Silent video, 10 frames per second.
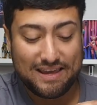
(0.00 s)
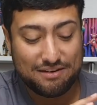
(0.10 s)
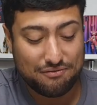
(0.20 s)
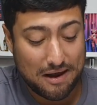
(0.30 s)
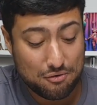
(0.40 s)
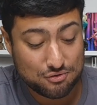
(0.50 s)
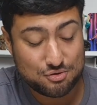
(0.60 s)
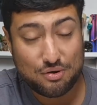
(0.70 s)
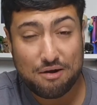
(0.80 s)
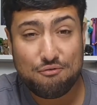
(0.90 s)
que vai
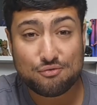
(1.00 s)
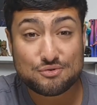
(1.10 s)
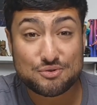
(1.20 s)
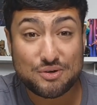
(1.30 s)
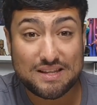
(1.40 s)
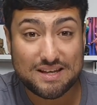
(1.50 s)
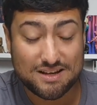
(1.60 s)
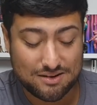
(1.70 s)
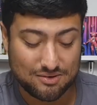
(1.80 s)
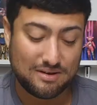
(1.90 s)
continuar
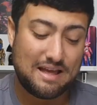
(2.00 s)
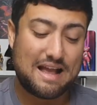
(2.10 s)
funcionando.